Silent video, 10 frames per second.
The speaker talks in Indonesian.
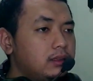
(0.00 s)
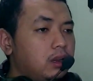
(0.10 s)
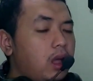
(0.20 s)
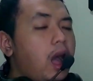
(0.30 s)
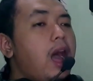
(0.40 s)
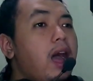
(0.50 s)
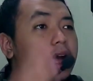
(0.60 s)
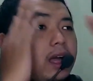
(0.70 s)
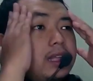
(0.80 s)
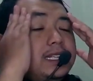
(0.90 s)

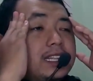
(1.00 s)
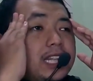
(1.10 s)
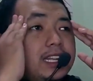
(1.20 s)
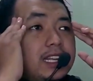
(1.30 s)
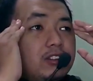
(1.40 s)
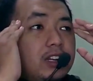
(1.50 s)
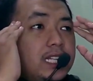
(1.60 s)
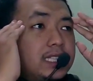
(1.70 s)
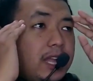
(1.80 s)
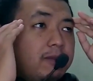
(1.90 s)
Ah, iya tadi kan udah
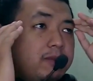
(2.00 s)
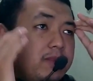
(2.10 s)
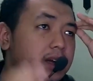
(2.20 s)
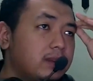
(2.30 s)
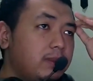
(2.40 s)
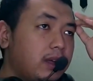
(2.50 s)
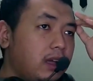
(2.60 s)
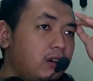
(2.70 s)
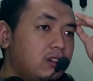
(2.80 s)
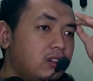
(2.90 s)
ditembak
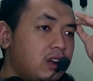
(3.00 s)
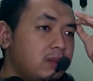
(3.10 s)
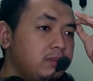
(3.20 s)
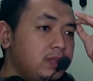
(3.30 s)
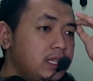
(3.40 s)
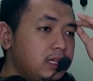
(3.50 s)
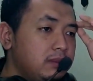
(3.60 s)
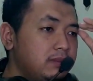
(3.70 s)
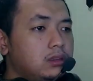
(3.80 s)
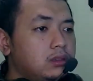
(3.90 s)
pakai Aurora
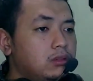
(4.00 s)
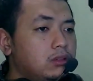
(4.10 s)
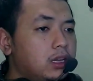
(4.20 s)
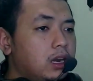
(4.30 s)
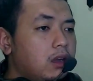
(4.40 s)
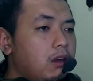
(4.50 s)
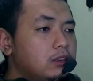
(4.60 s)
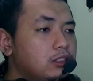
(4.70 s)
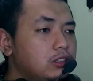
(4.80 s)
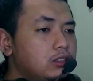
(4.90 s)
Beam. Kukira kau
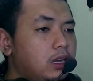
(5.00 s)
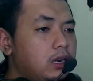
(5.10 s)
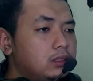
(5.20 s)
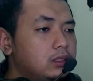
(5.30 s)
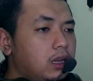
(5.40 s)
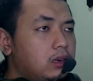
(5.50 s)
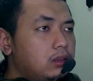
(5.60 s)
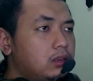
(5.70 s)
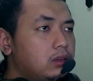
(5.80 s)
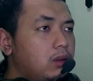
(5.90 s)
akan cocok dengan
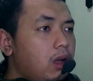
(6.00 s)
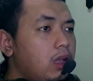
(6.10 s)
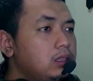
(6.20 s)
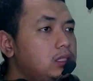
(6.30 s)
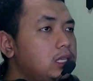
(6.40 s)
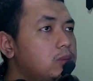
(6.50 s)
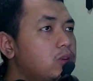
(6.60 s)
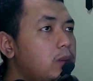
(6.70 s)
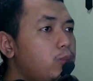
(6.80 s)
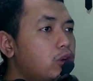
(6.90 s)
Garon. Anjir,
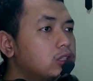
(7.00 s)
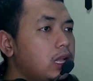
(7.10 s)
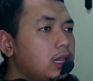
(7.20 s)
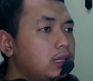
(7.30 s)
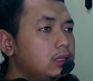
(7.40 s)
buka portal.